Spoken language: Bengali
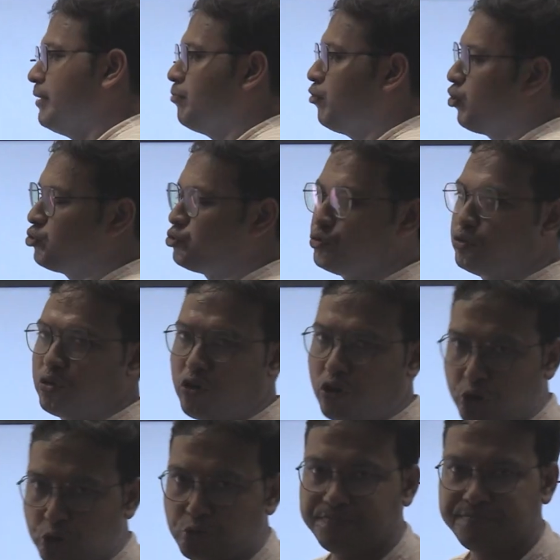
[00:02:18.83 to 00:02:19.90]
নিয়ে পড়াশুনো
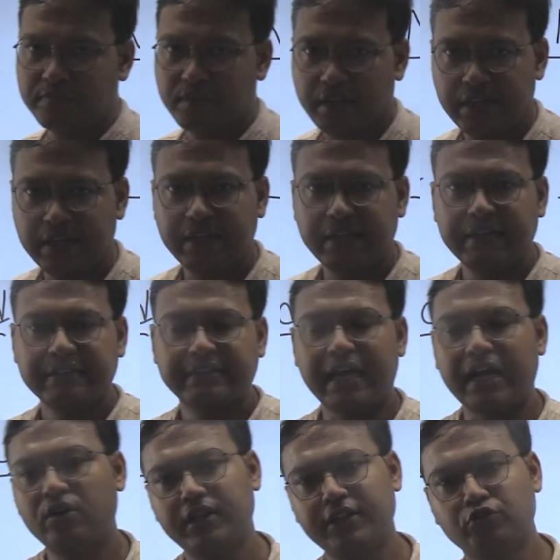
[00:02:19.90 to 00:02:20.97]
করো
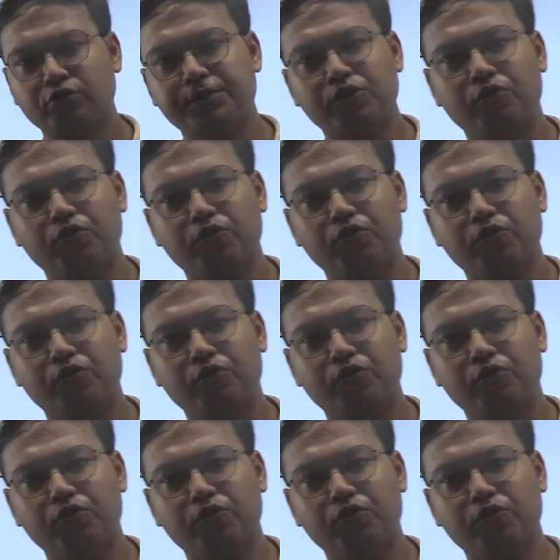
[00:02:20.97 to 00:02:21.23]
তাহলে তুমি